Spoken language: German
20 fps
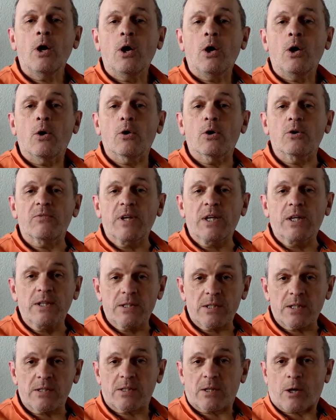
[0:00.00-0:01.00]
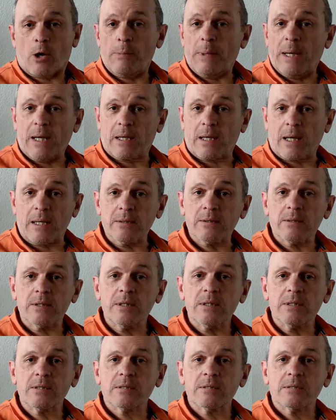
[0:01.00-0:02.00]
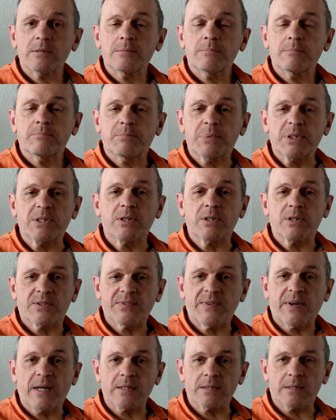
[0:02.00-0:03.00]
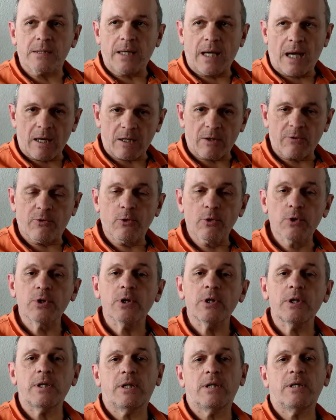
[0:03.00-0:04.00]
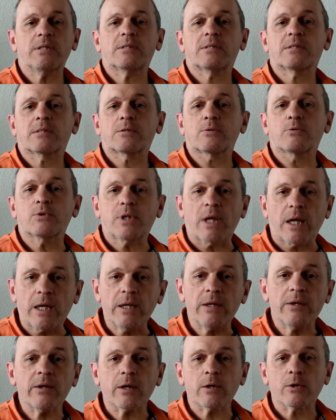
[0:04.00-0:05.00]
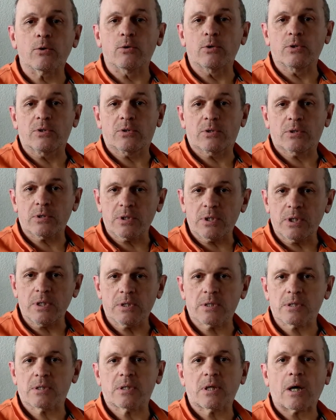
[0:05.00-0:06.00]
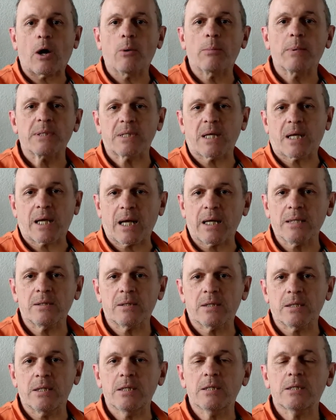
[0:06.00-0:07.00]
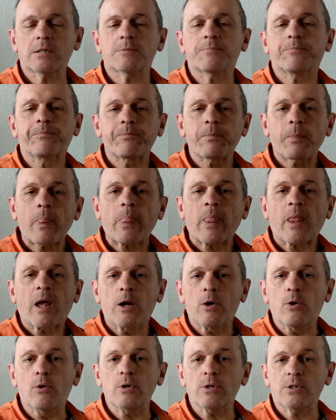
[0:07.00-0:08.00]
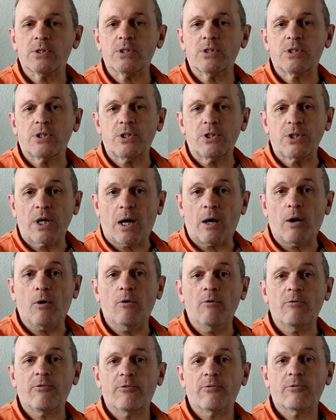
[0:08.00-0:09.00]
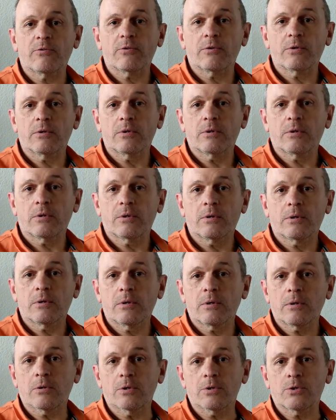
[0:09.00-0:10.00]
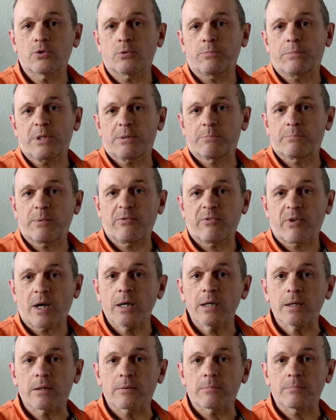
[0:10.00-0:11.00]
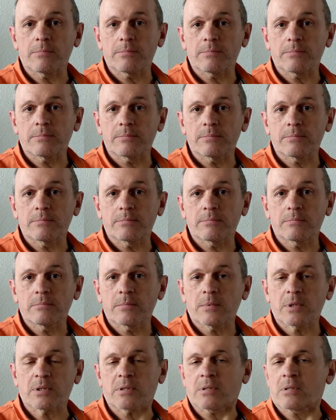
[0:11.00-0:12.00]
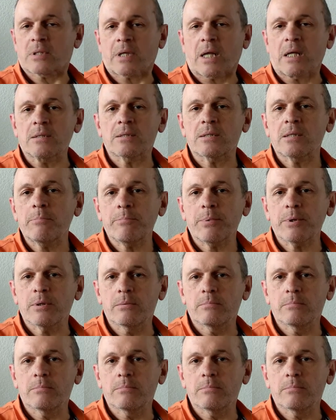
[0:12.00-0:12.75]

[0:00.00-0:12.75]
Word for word: Und wenn dieses Trauma erkannt ist, beziehungsweise ja gefunden ist und der Hintergrund dieses Traumas erkannt ist, löst es sich auf und du bist befreit. Das ist ganz simpel.